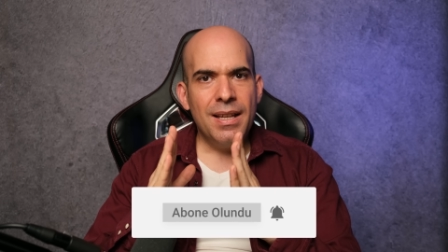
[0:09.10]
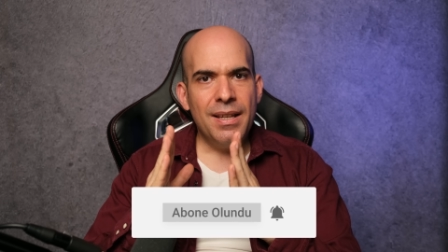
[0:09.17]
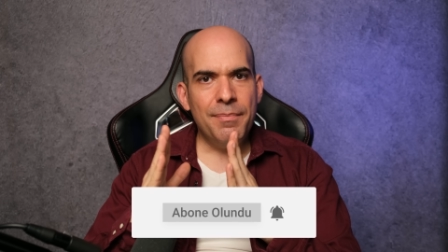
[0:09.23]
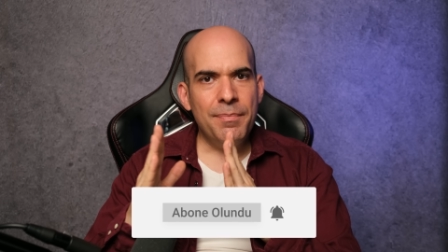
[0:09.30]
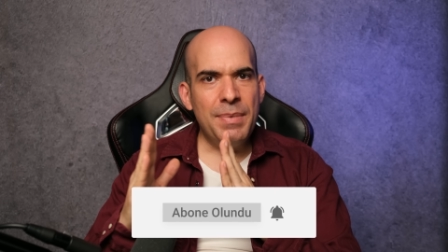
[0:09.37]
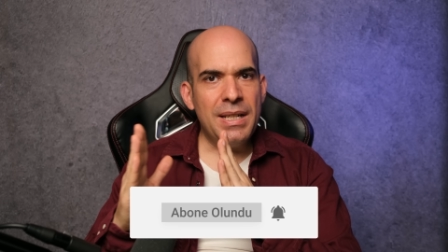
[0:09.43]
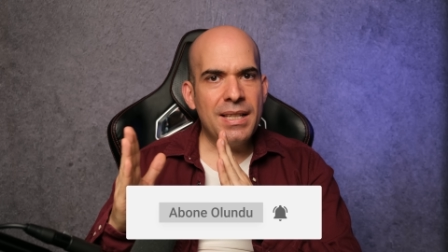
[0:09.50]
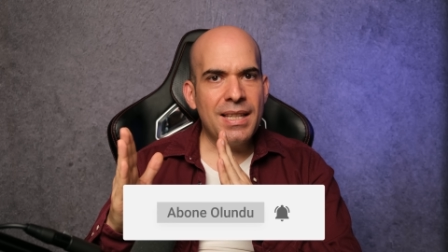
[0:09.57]

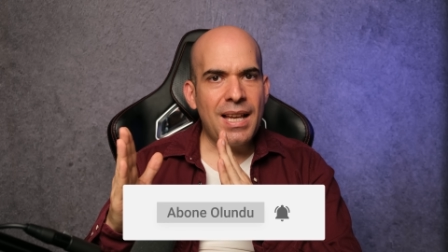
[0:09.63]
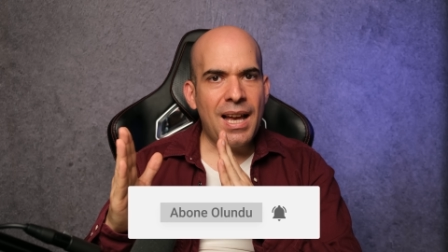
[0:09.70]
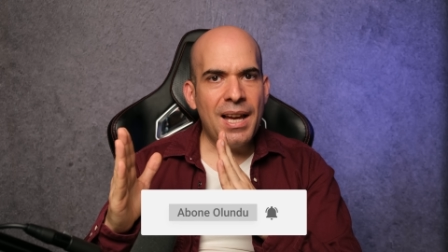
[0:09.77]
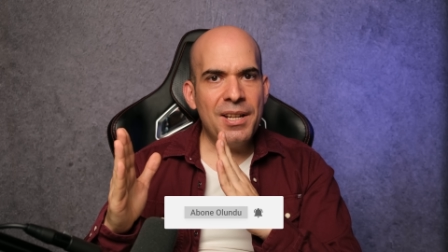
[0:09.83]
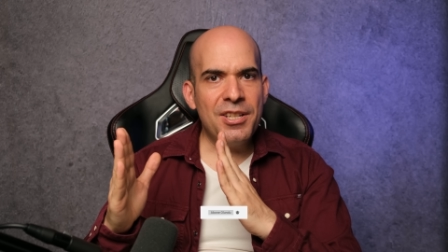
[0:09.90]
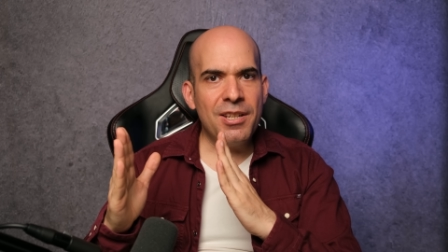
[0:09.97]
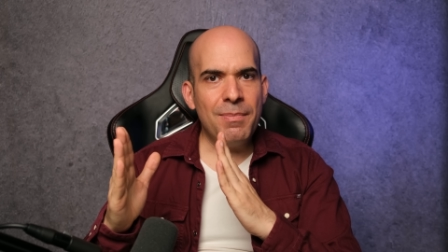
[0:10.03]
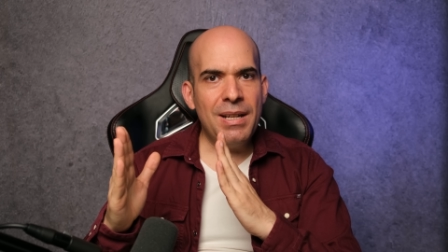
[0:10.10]
birisi
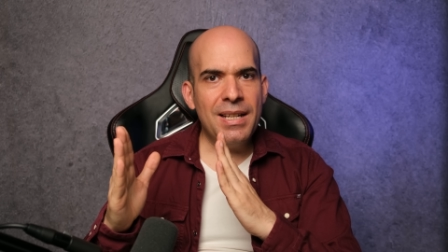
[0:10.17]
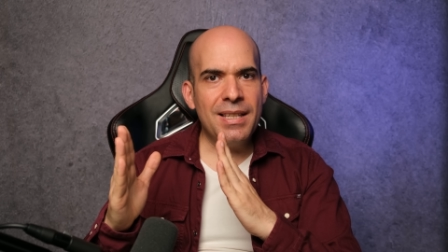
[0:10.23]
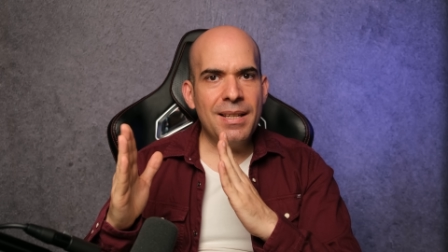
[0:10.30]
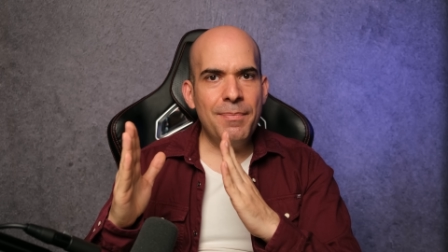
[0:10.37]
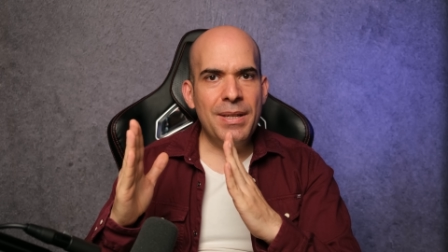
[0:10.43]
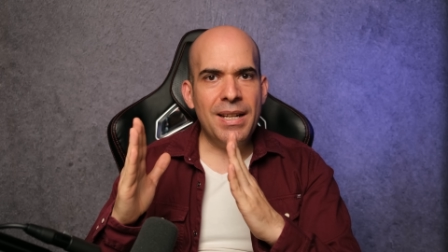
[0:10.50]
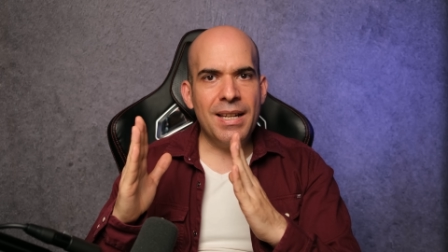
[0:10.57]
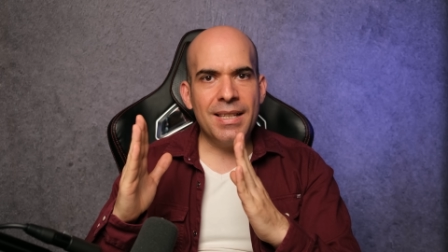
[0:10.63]

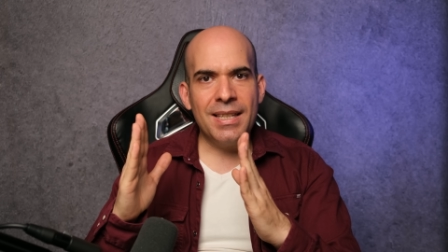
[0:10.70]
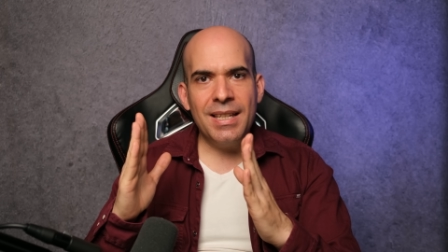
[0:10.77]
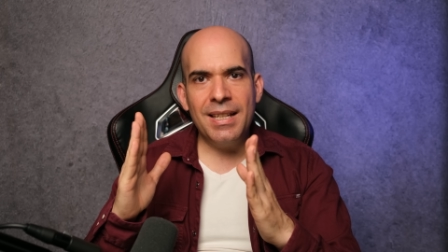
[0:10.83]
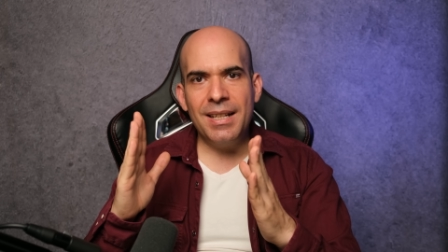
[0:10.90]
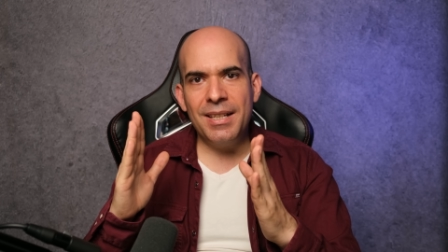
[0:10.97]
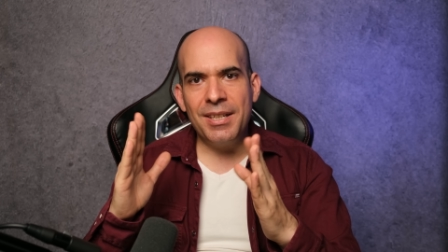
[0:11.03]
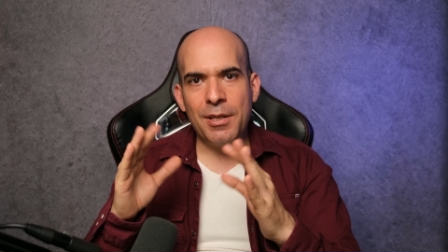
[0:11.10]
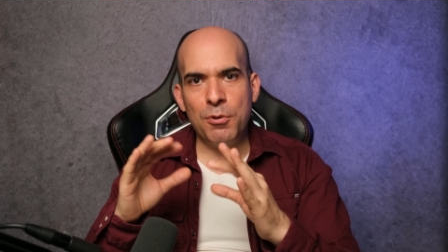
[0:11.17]
RGB'lisi
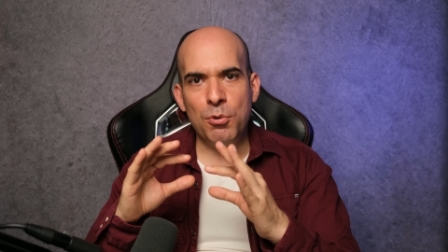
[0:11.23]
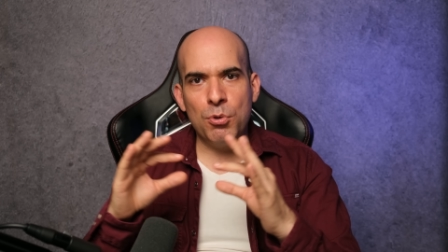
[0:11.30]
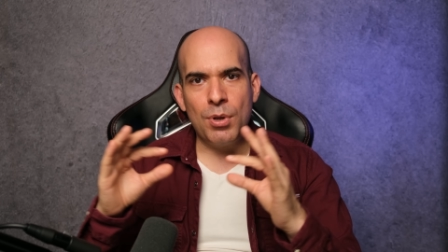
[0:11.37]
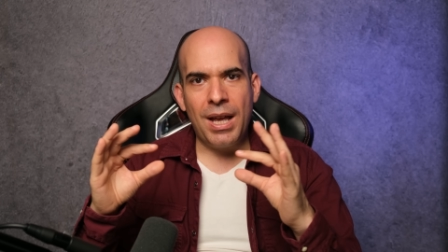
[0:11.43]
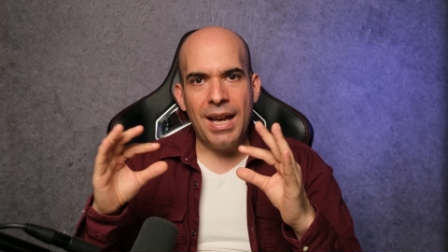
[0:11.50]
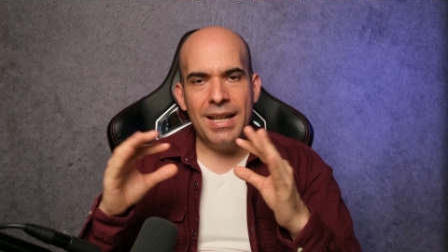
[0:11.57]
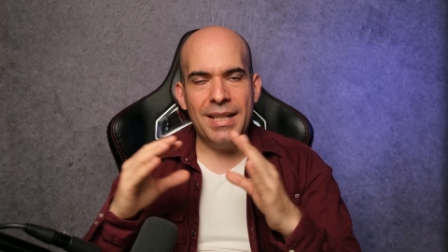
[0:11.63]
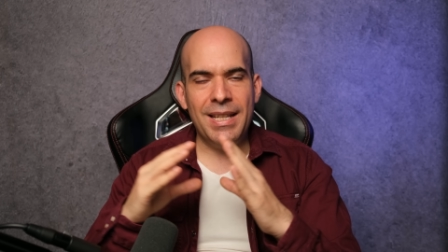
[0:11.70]
birisi işte düz
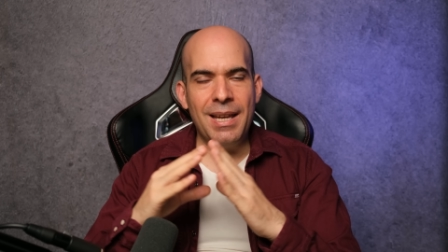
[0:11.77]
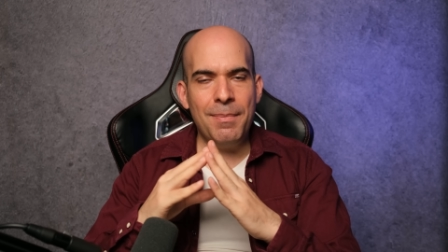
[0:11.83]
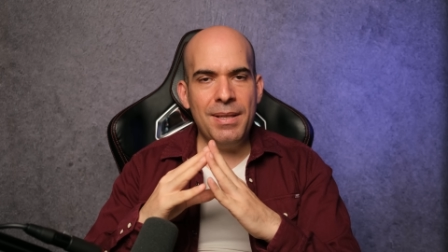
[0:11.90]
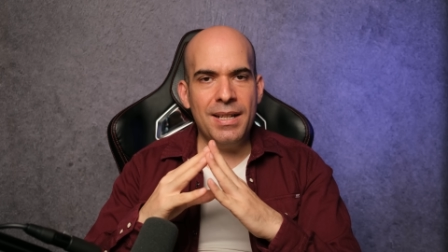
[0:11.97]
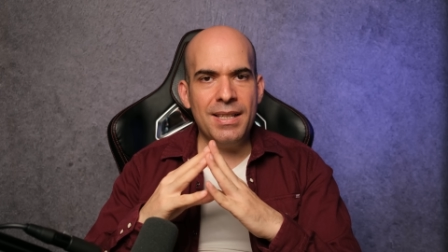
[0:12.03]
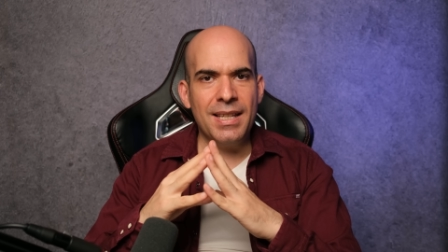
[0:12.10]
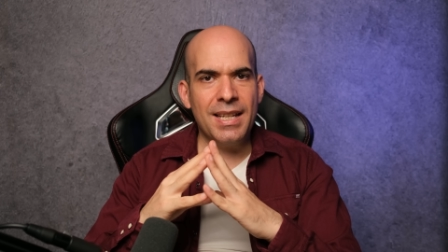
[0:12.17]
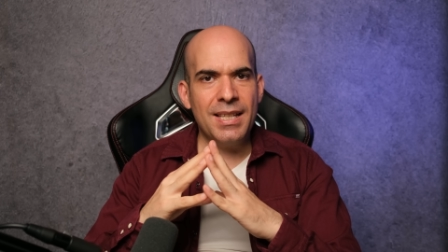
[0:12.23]
hali
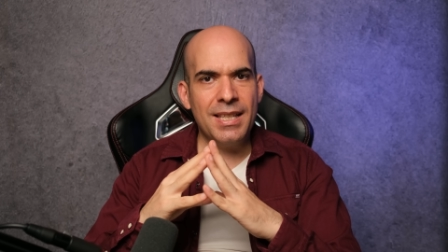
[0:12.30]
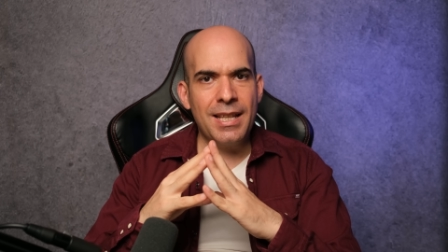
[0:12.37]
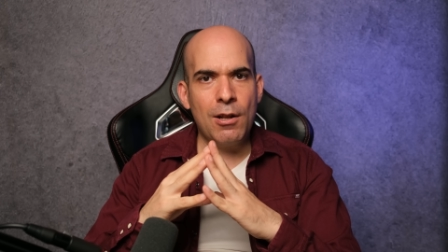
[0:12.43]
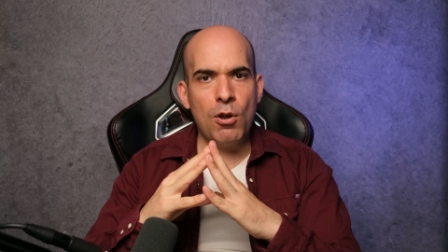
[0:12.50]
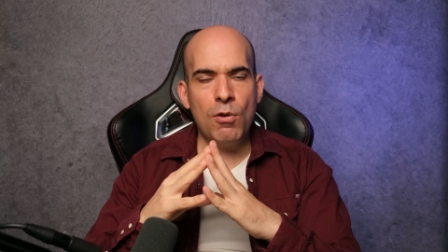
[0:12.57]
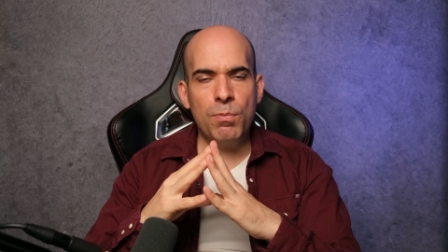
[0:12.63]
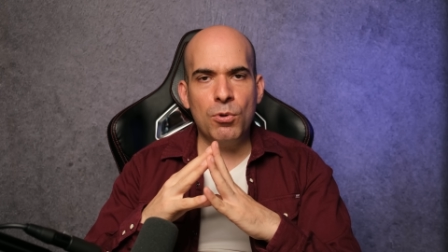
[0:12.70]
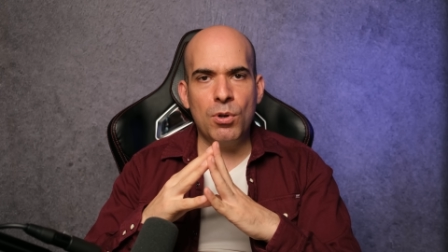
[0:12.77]
diyebiliriz. İkisi de
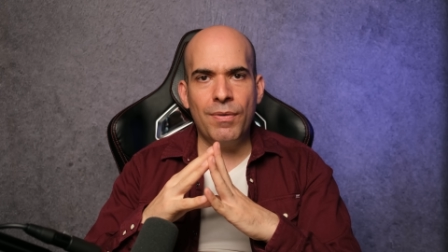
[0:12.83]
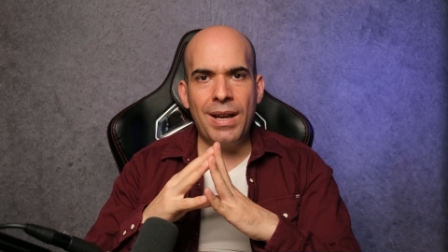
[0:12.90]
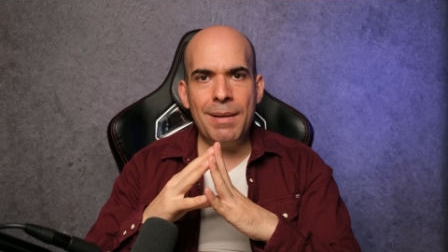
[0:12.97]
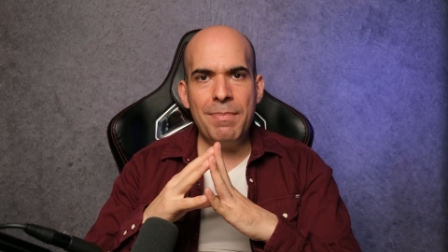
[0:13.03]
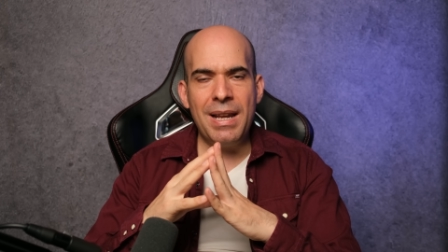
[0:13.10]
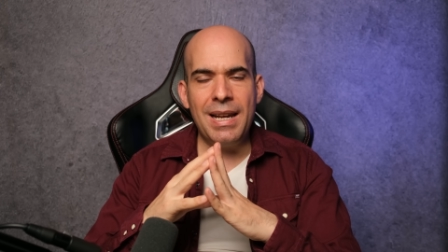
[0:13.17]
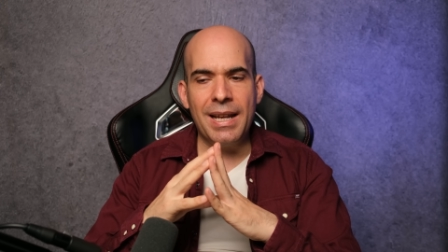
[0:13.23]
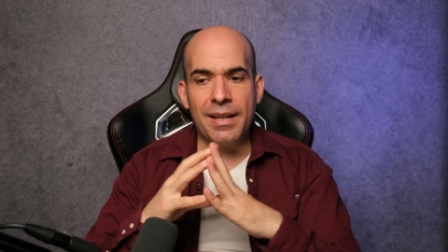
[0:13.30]
low profile
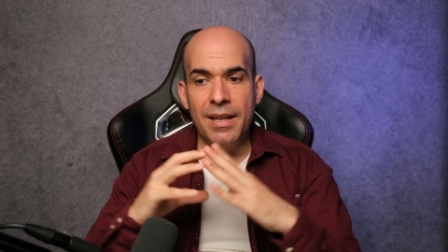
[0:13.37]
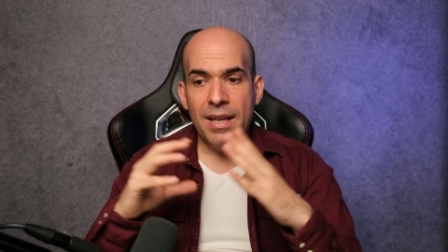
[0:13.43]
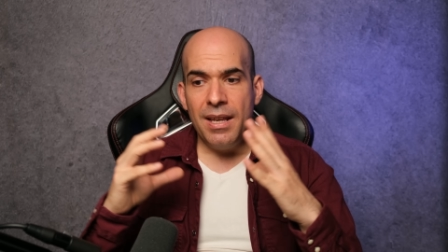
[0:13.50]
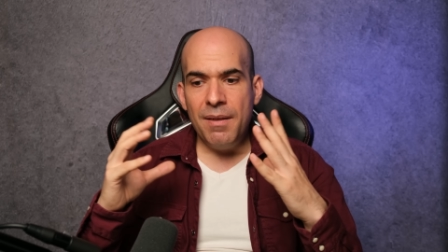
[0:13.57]
bellek.